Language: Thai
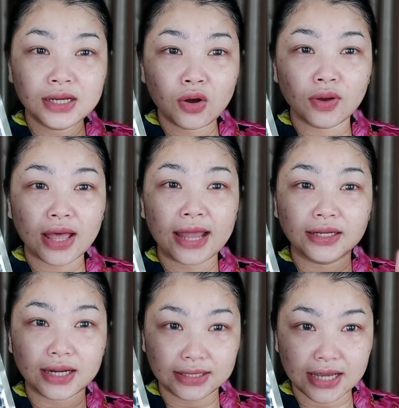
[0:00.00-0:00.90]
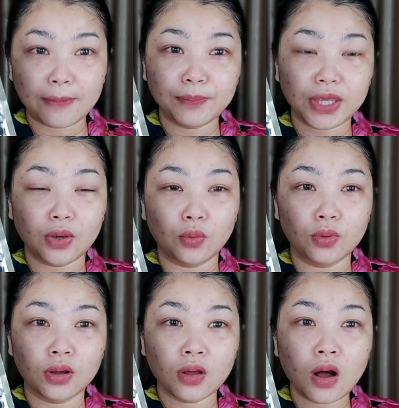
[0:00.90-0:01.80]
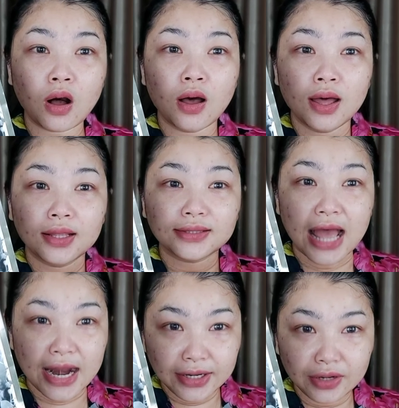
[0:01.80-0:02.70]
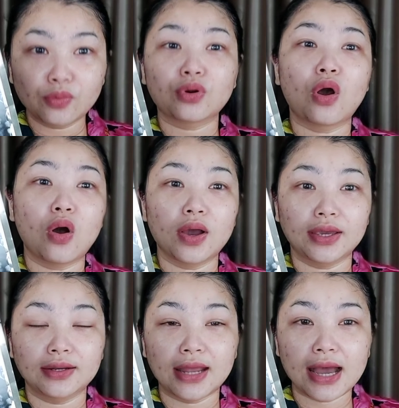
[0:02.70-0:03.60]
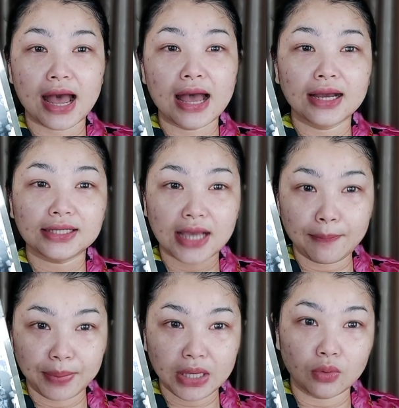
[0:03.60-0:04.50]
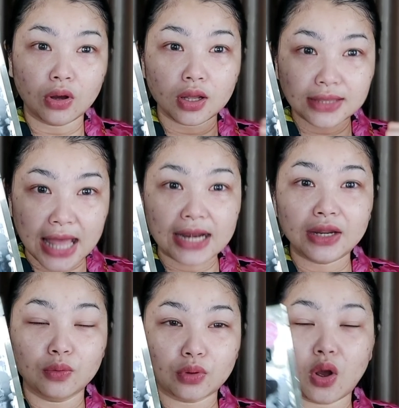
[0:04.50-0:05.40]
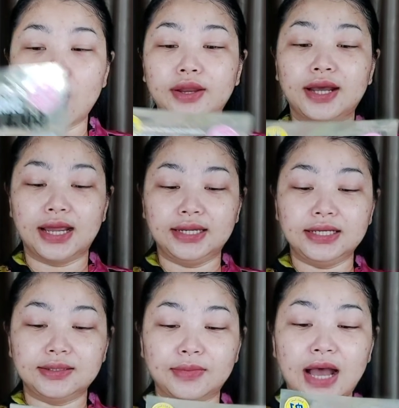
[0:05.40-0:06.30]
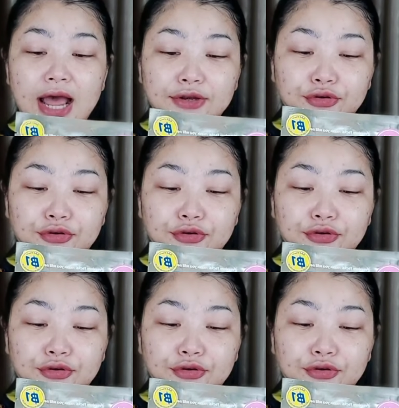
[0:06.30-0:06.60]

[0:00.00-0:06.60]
เรื่องของการกระชับผิวแล้วก็ต้านริ้วรอยนะคะ กระชับผิวแล้วก็ต้านริ้วรอยนะคะ ที่สำคัญ